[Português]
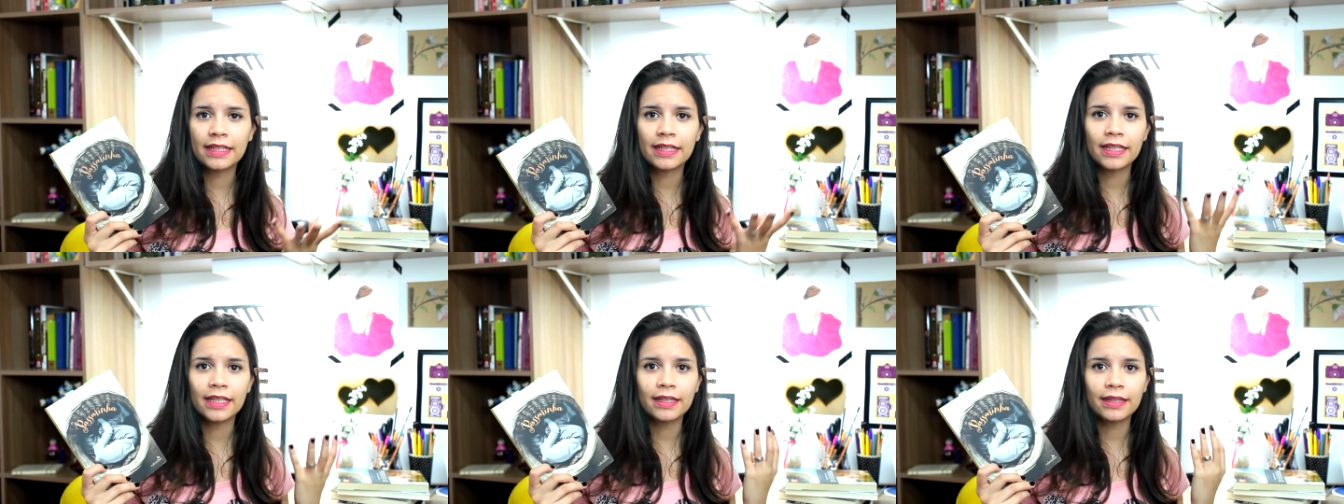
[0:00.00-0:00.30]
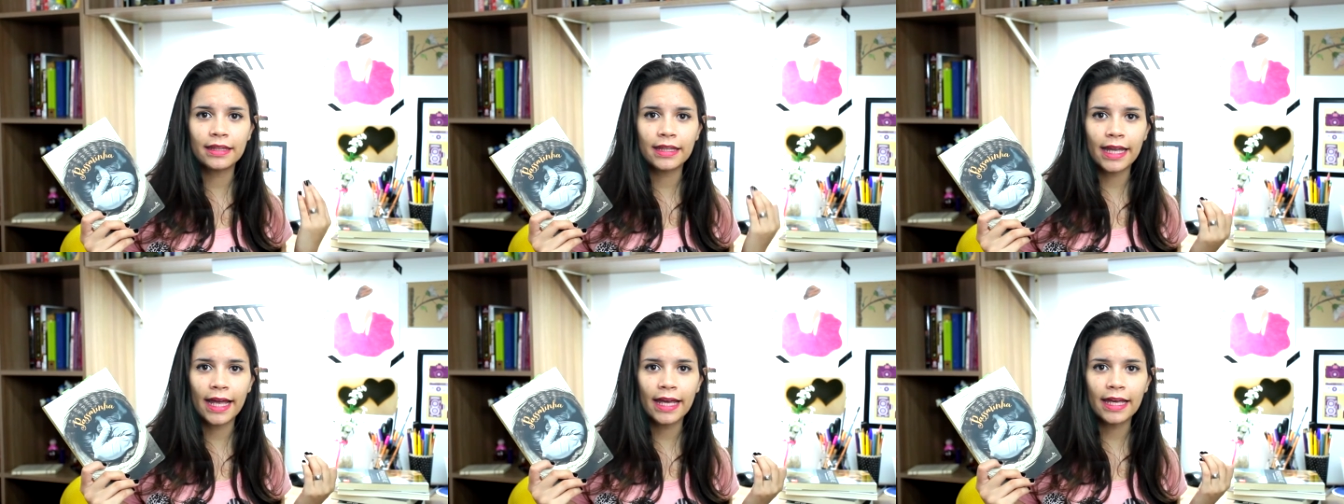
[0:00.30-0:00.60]
que
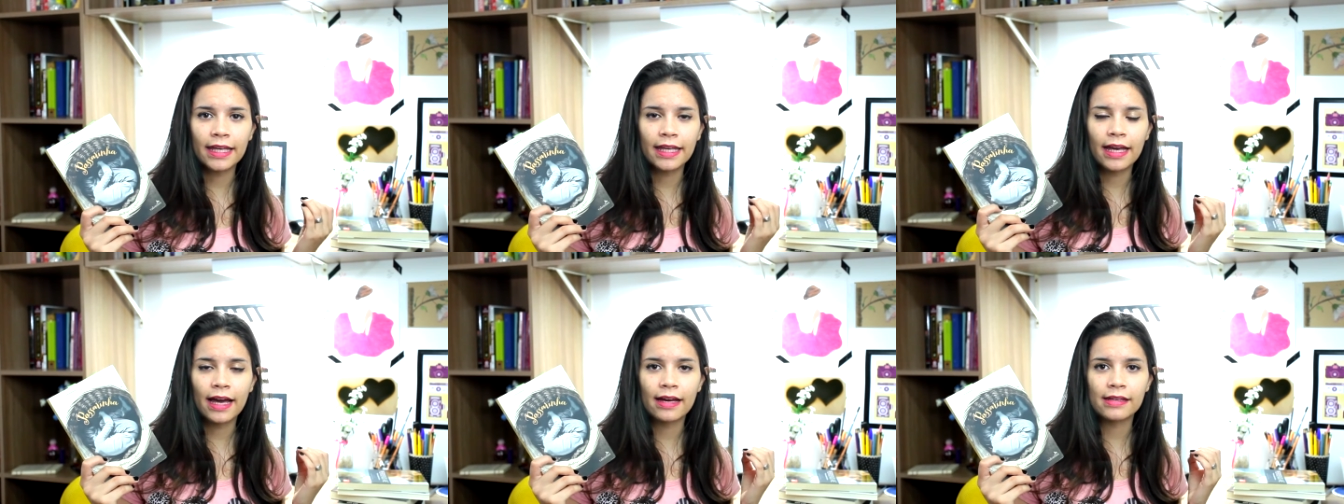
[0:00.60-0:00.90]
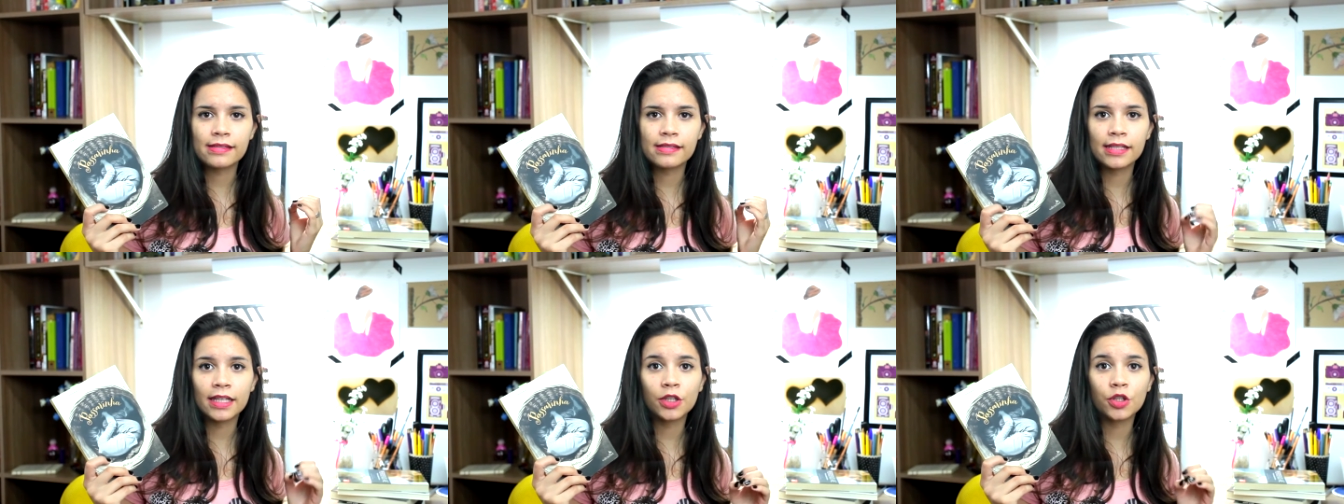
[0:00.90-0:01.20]
tem a
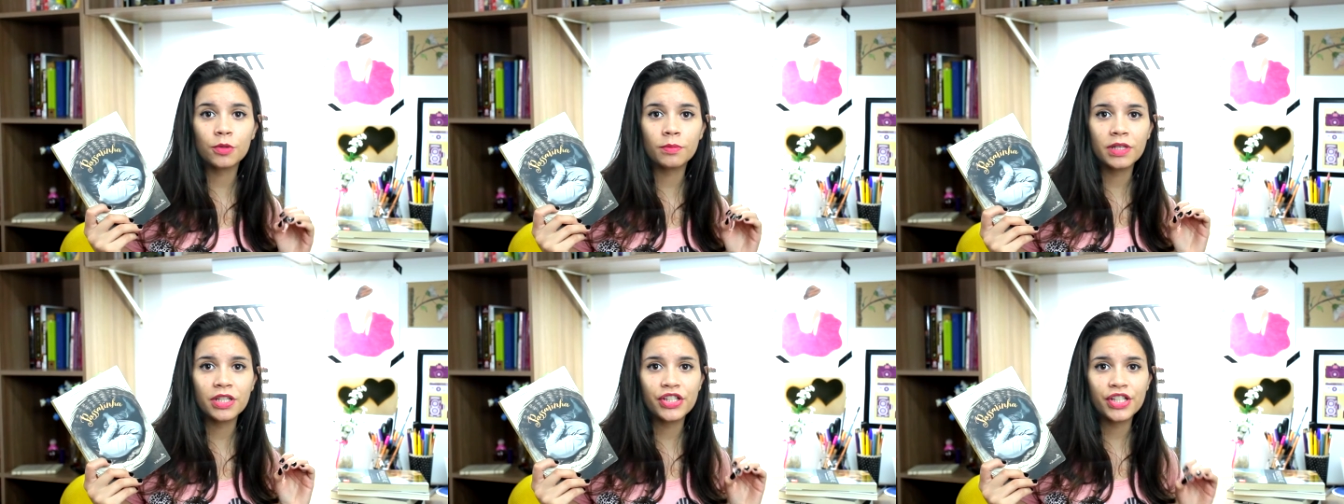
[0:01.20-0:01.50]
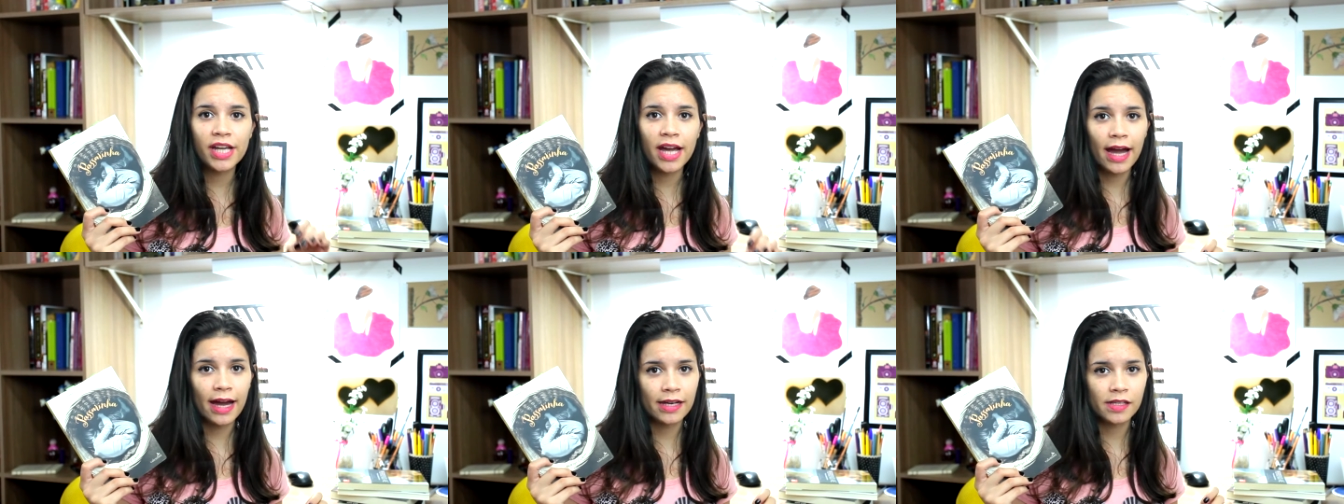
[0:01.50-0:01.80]
síndrome
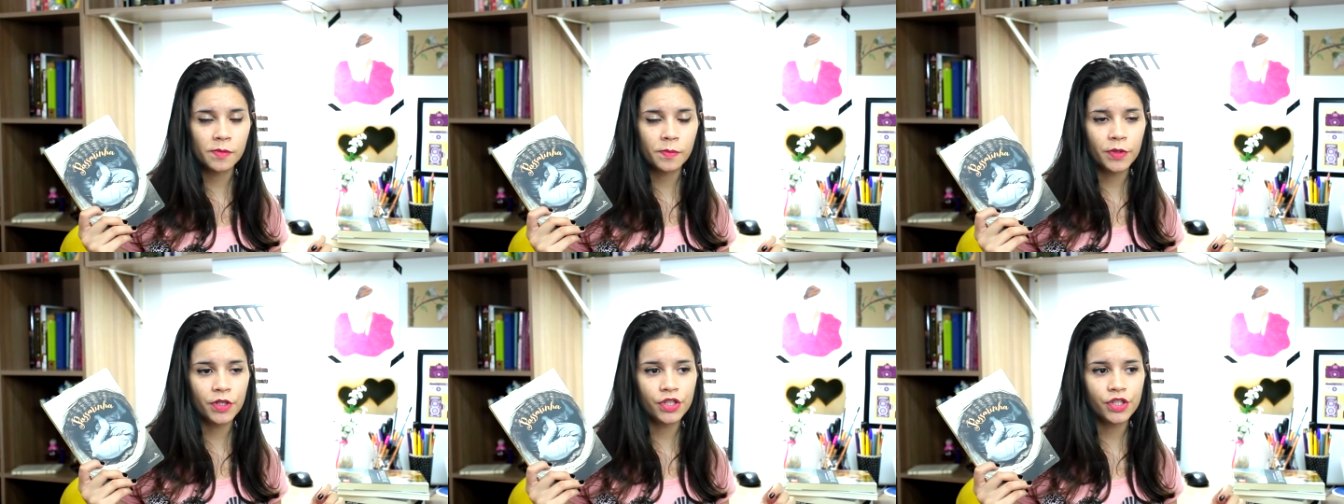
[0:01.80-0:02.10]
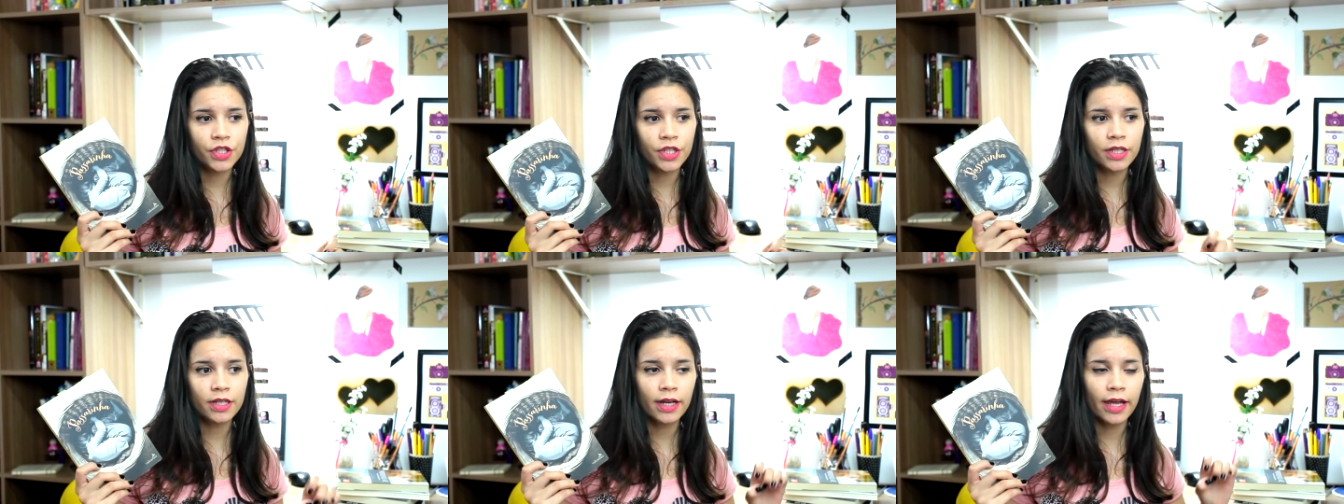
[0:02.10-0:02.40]
de
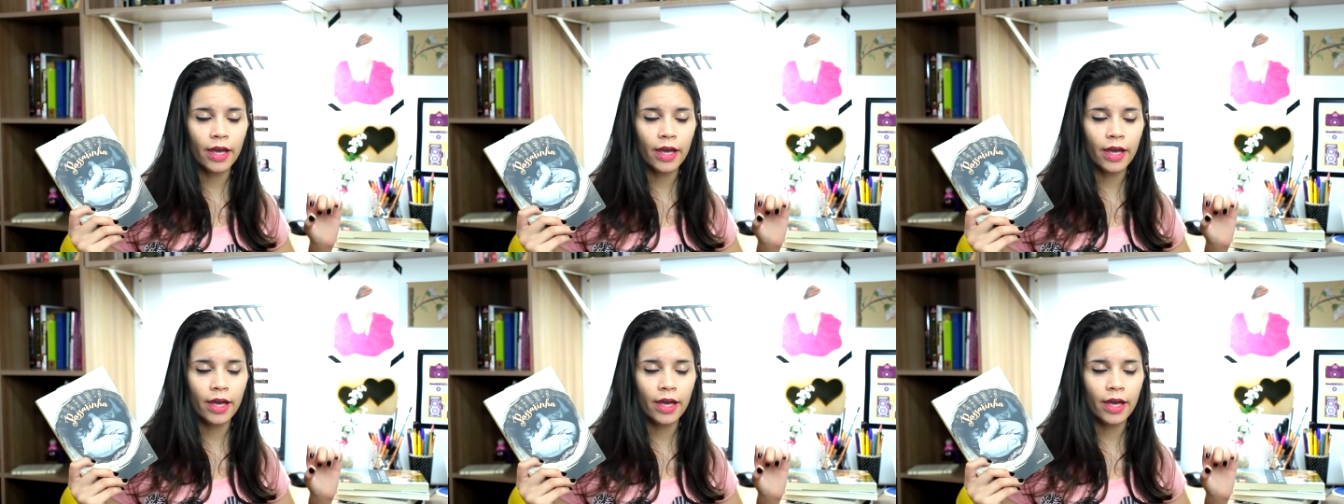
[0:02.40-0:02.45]
Asperger,